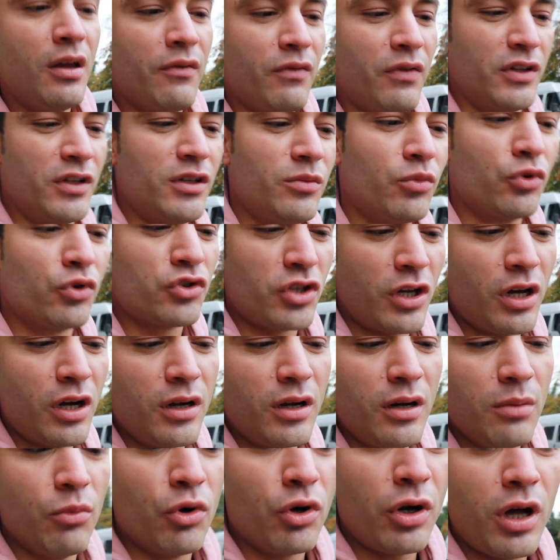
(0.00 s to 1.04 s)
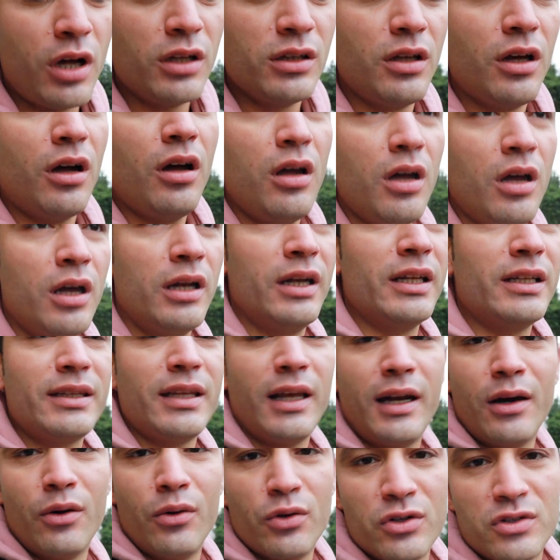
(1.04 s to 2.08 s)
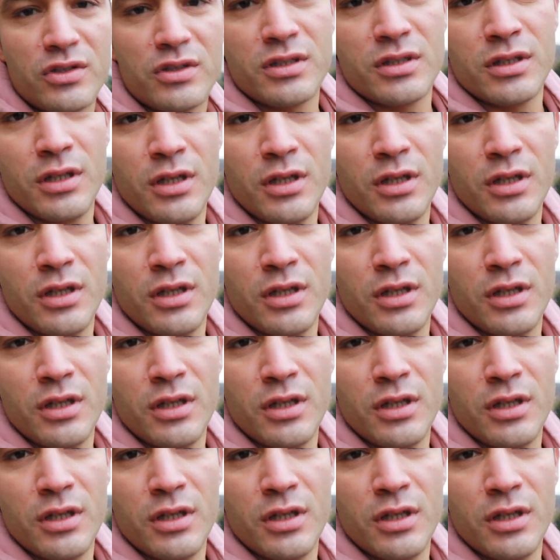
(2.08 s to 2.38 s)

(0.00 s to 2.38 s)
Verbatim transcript: فدي مظاهره مناهضه للتلوث